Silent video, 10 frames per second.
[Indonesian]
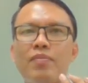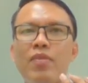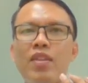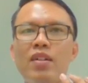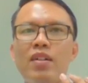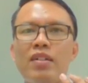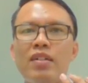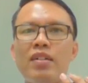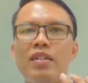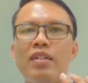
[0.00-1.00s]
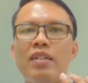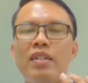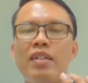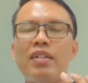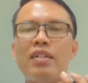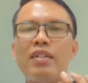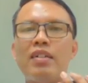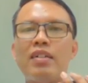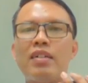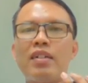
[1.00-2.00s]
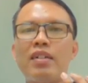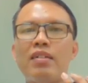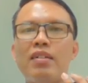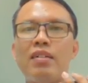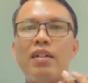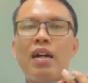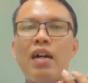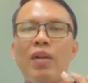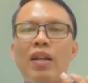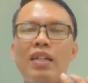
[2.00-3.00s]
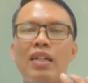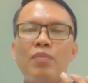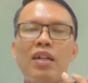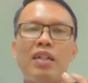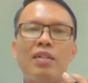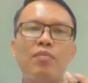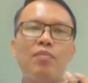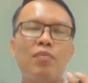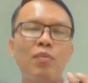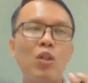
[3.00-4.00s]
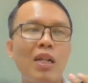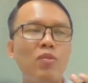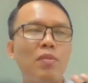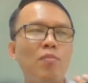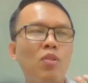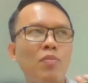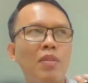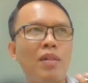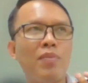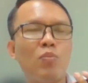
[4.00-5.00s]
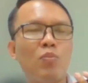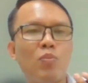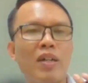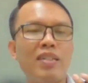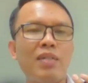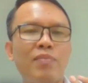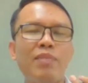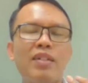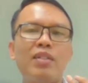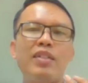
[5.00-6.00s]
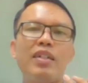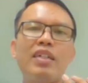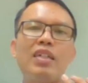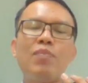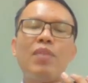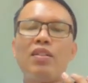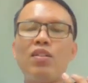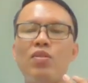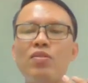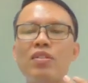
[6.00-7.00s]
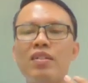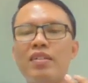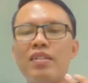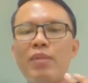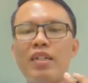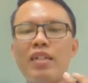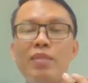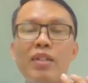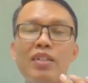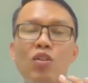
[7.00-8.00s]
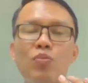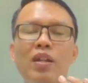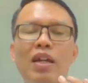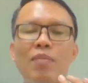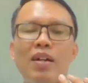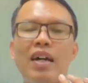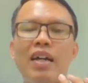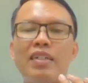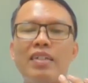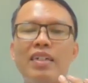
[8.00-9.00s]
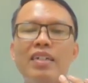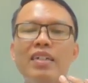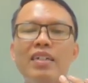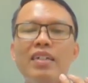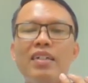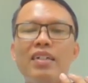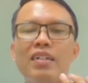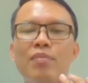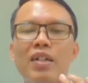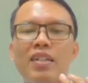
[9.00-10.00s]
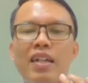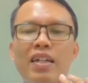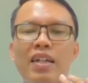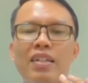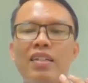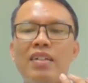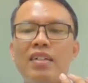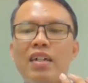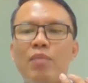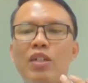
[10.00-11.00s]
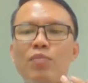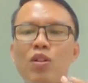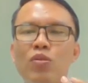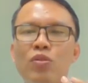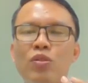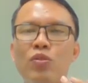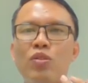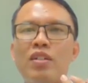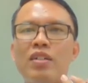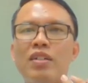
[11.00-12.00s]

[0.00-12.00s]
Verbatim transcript: uh, ini uh, apalagi dalam dalam belum belum apa 24 jam ini masih bisa kita pantau uh, sampai saat ini masih terus bertambah artinya uh, masyarakat uh, kami himbau untuk uh,